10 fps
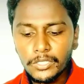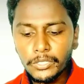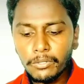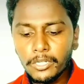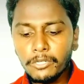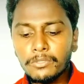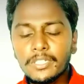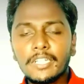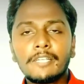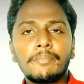ஜியோ
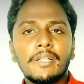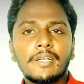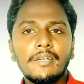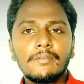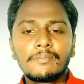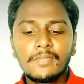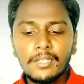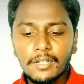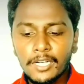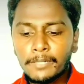டியூன்ஸை கிளிக் பண்ணுங்கள்
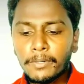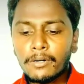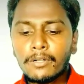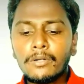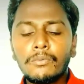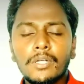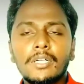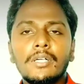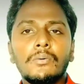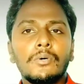கிளிக் பண்ண உடனே
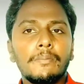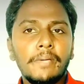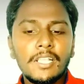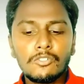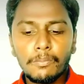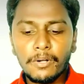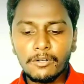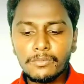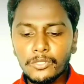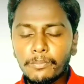உங்களுக்கு ஒரு பேஜ்
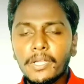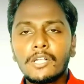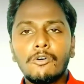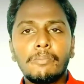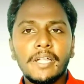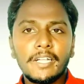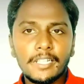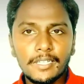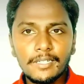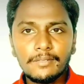ஓப்பன் ஆகும் ஸோ பாருங்கள் ஓப்பன்
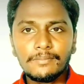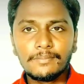ஆகிட்டு இருக்கு